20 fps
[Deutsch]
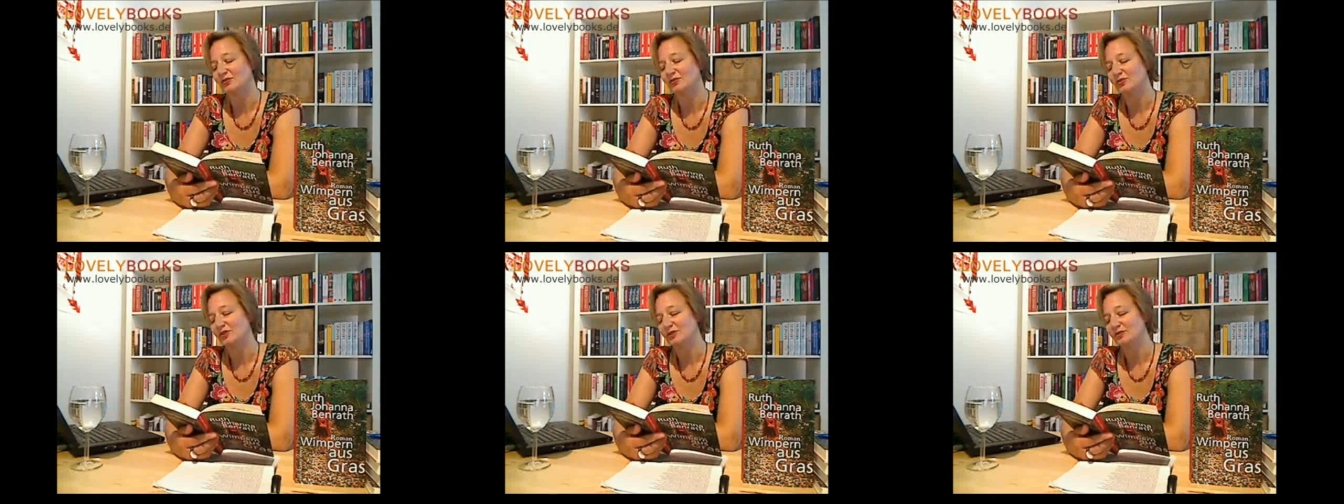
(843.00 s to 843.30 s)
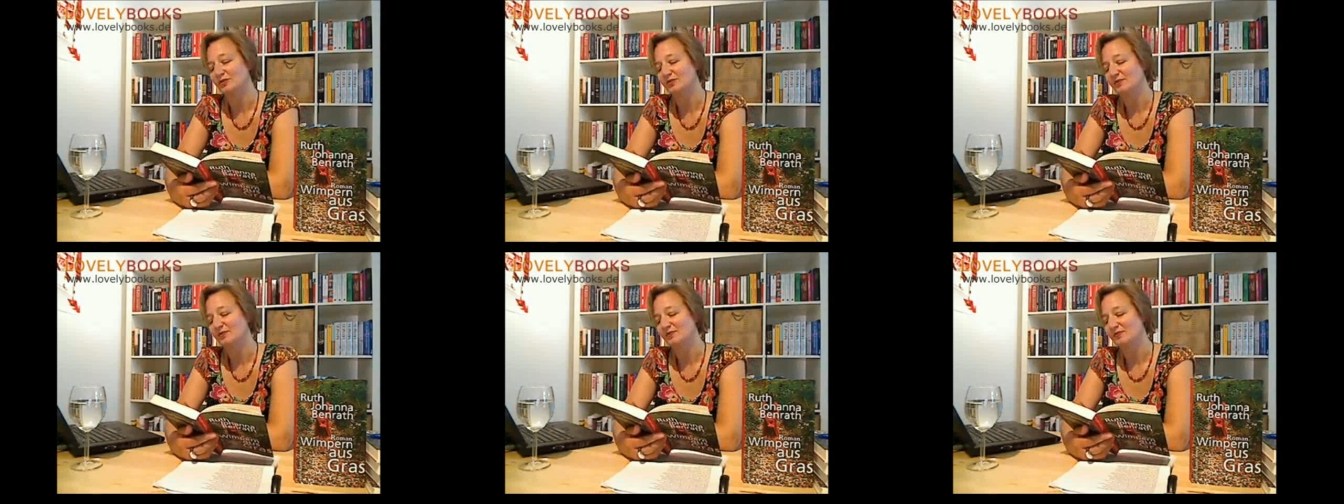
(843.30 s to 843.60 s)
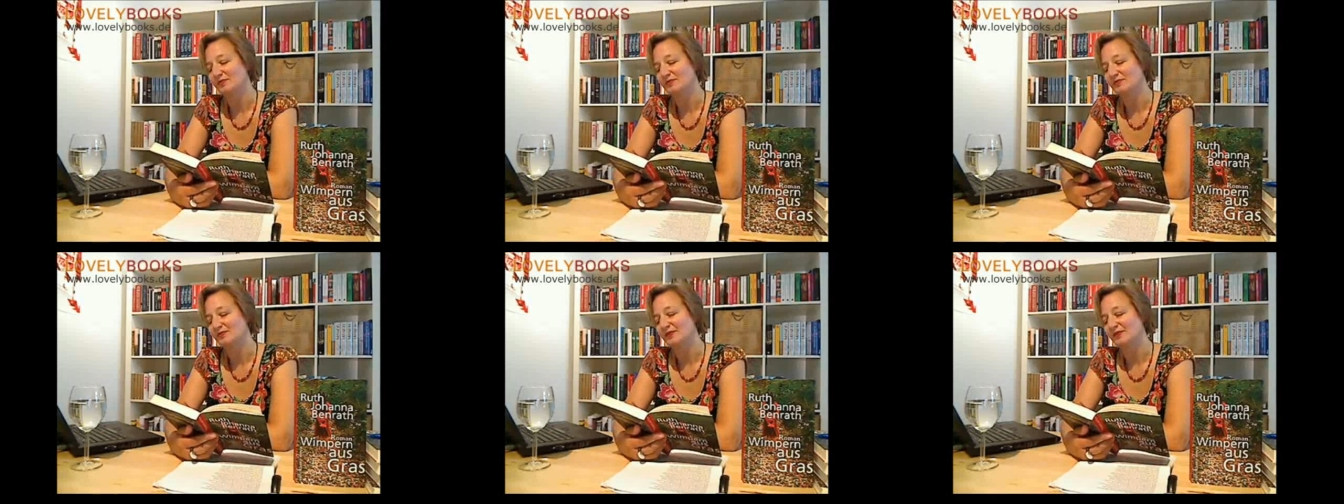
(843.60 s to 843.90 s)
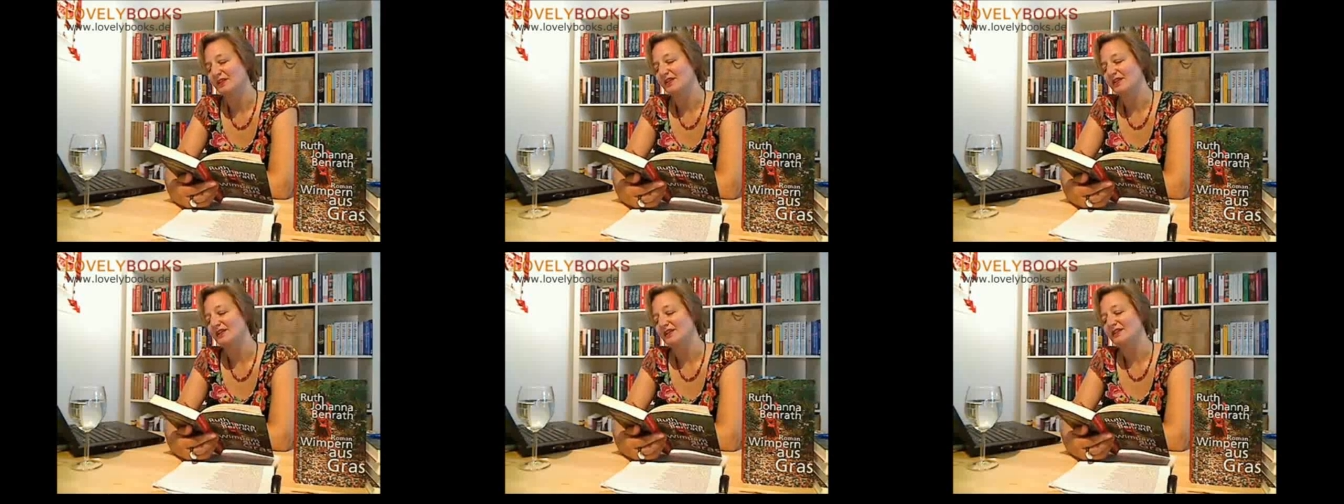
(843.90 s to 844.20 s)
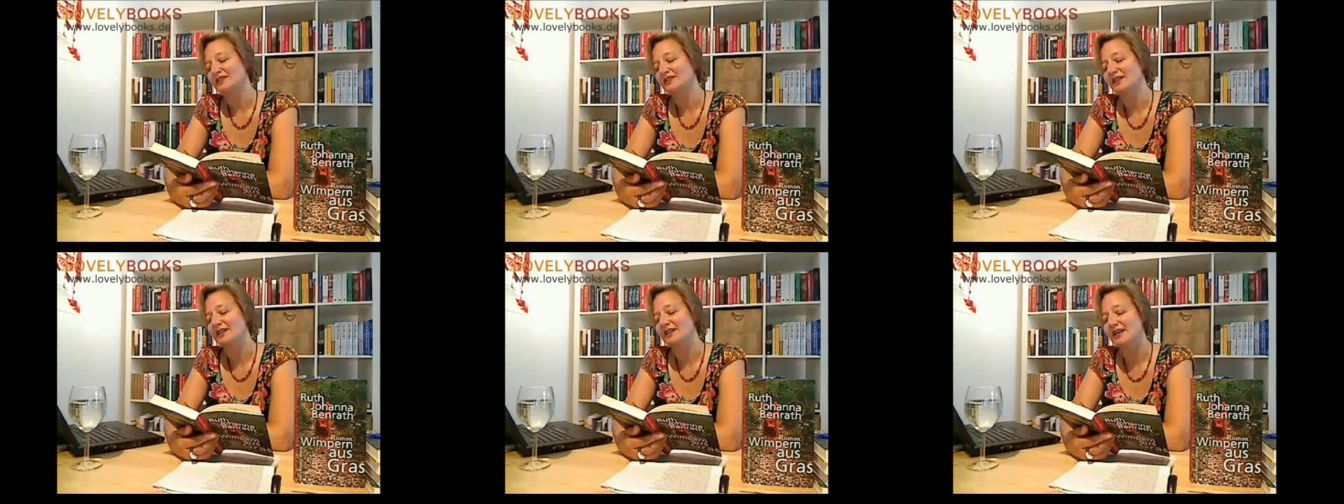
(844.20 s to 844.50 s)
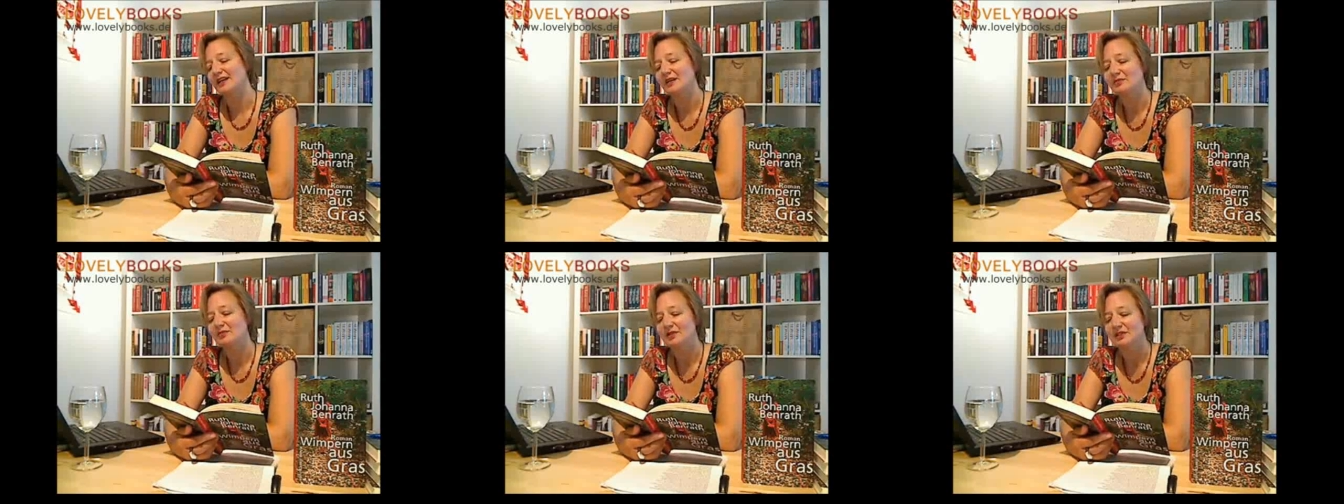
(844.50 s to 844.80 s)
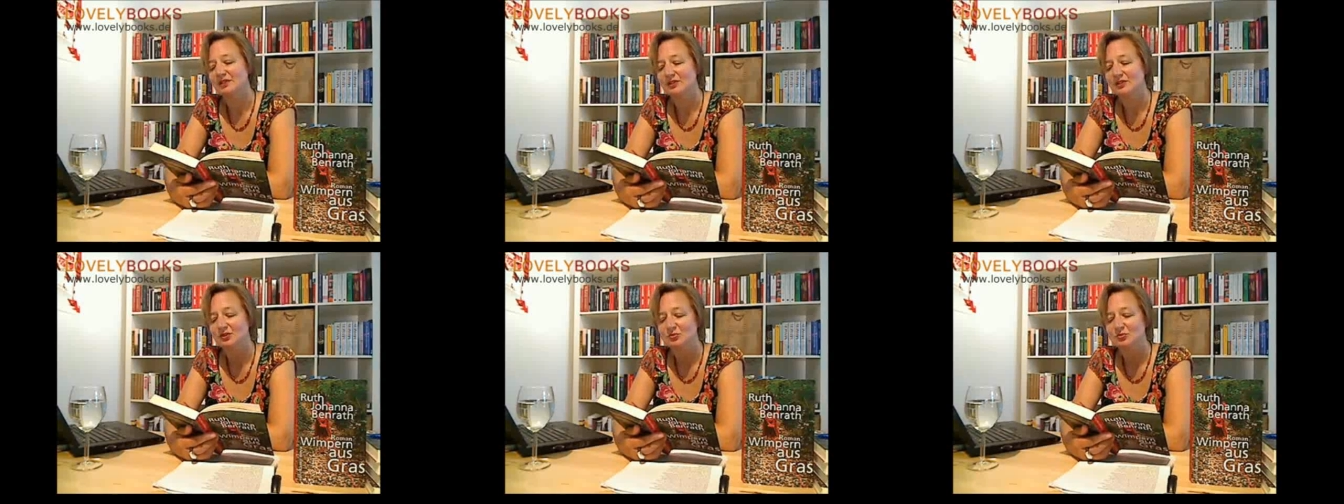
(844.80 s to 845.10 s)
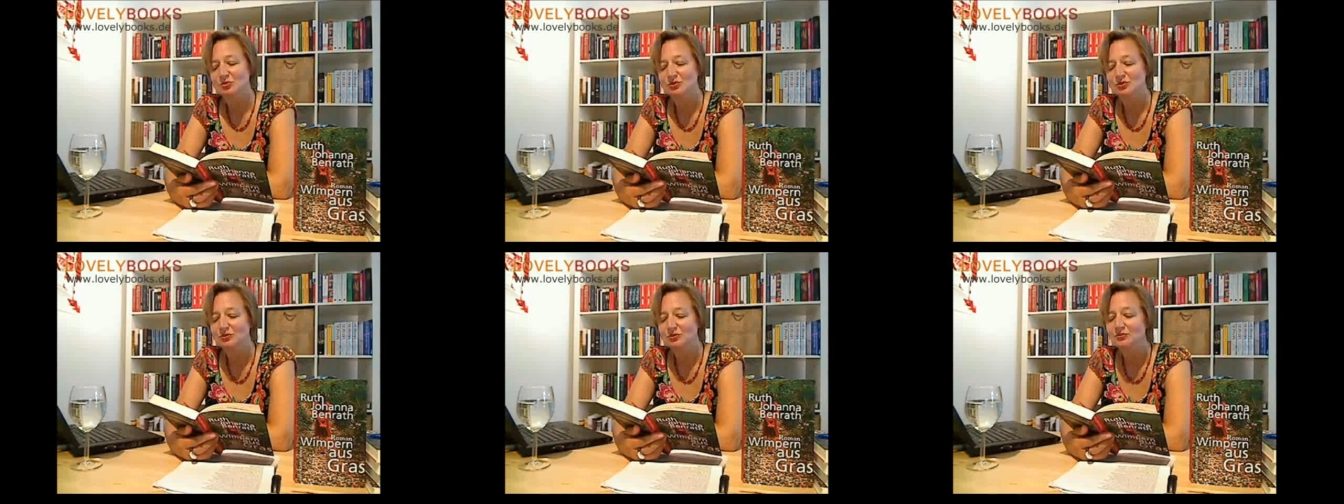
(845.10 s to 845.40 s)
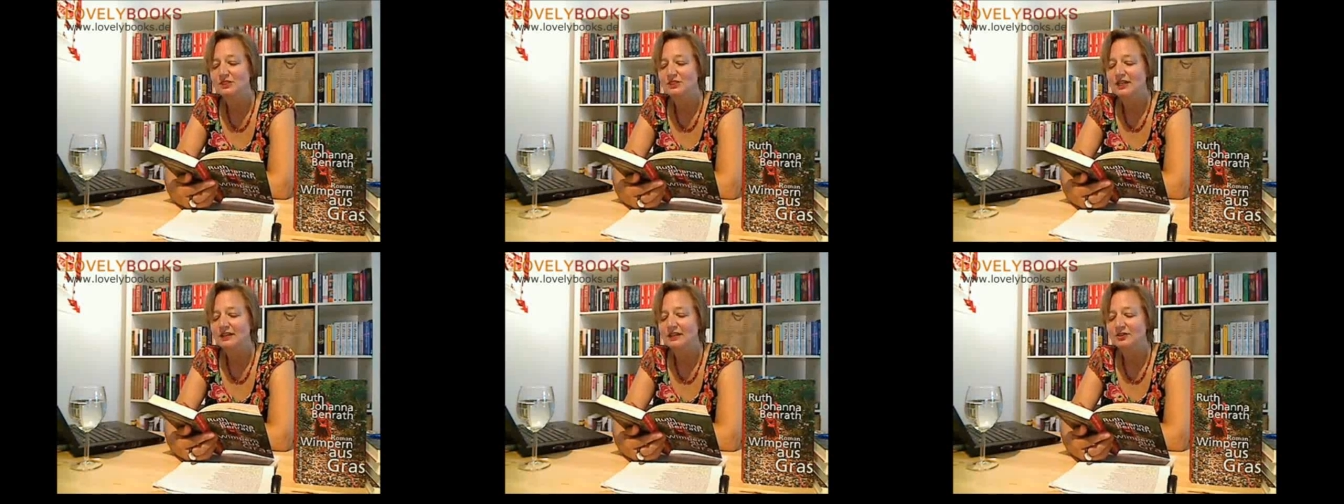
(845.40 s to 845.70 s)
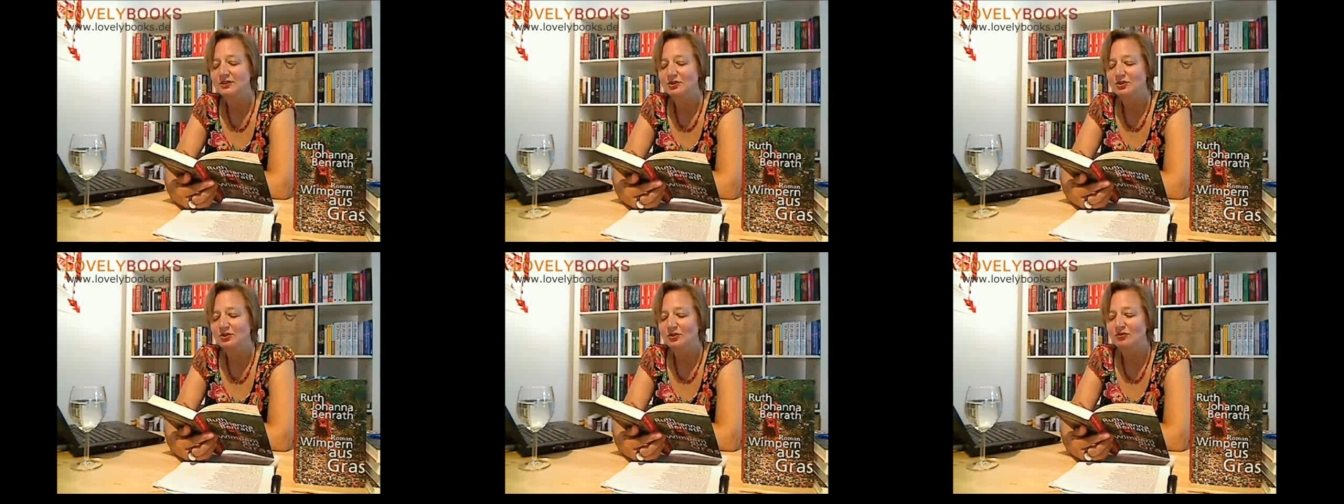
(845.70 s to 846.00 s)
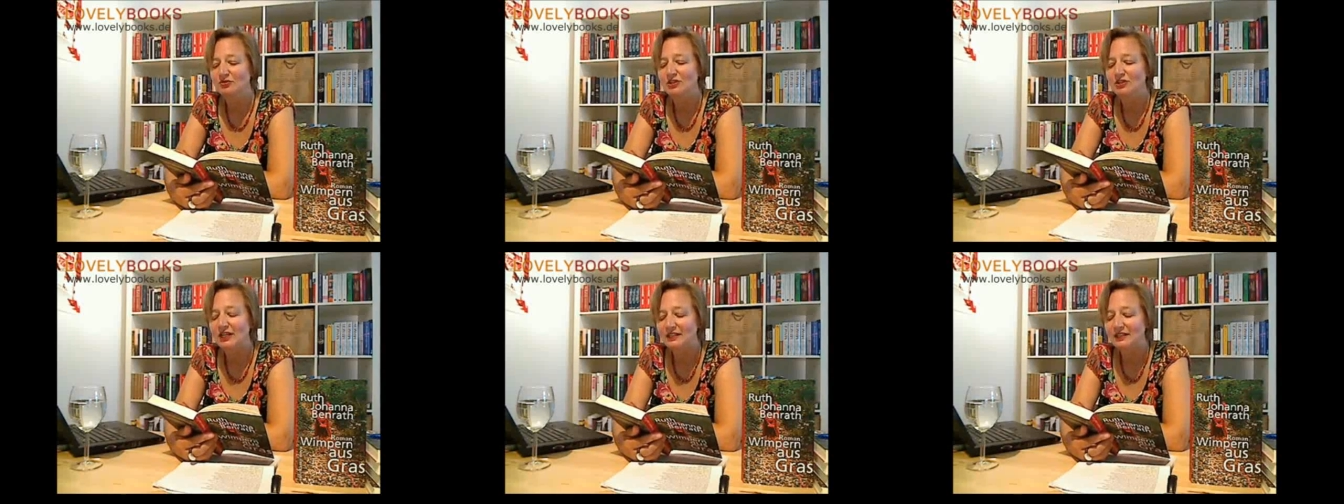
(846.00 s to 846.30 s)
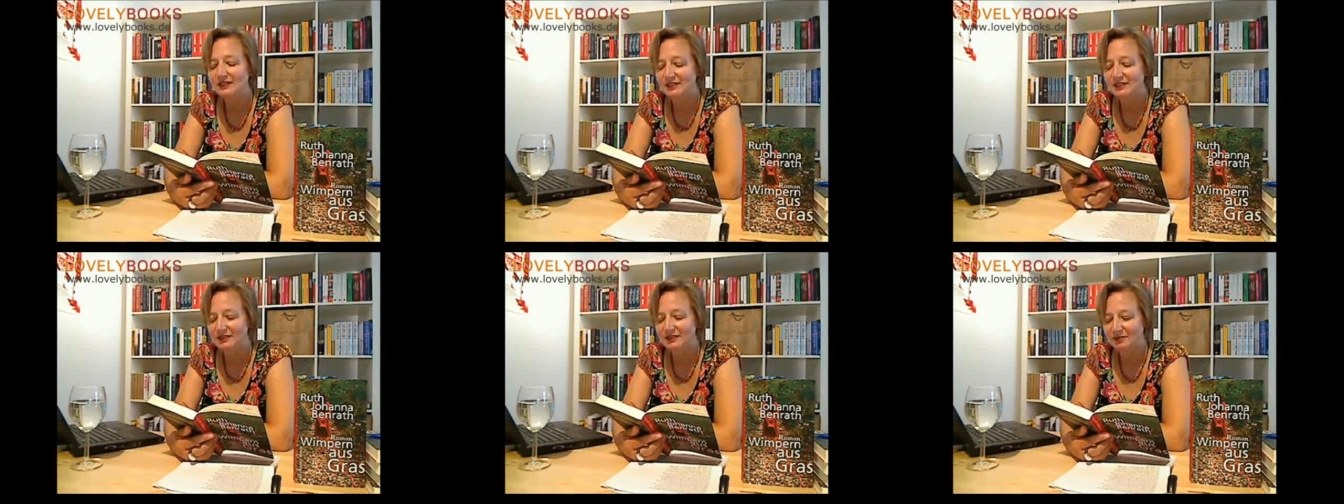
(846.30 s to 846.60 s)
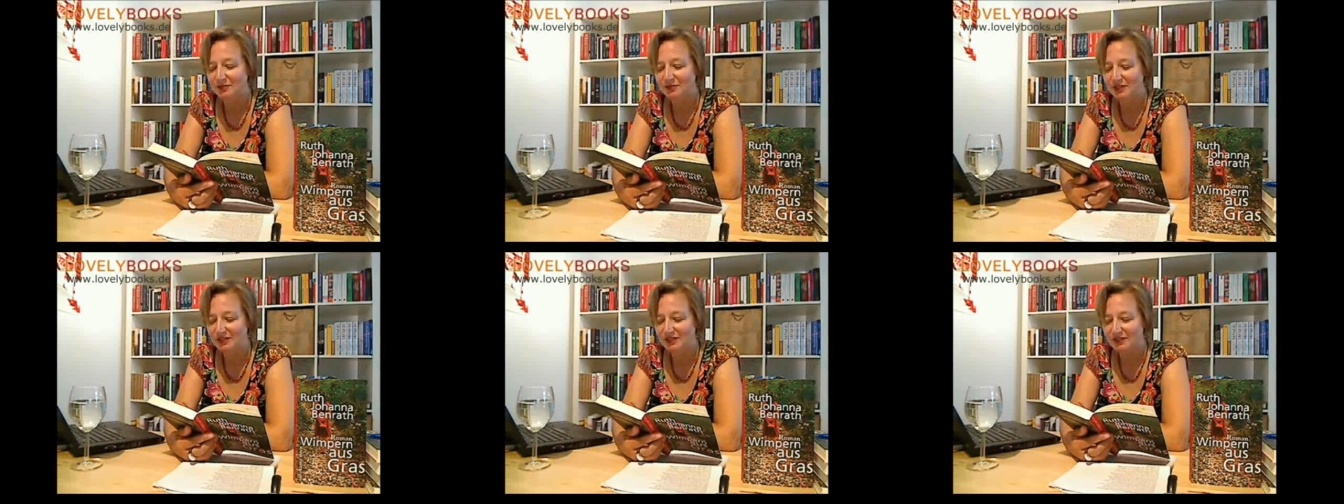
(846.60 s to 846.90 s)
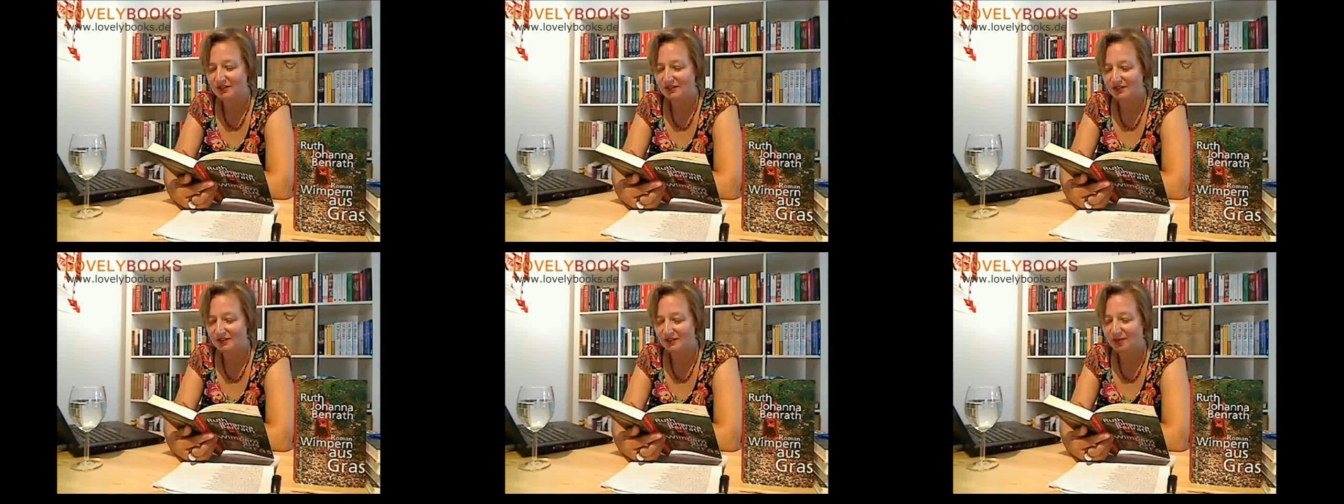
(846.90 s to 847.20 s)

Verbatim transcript: vor. Sein Einband aus buntem Seidenstoff glänzte matt,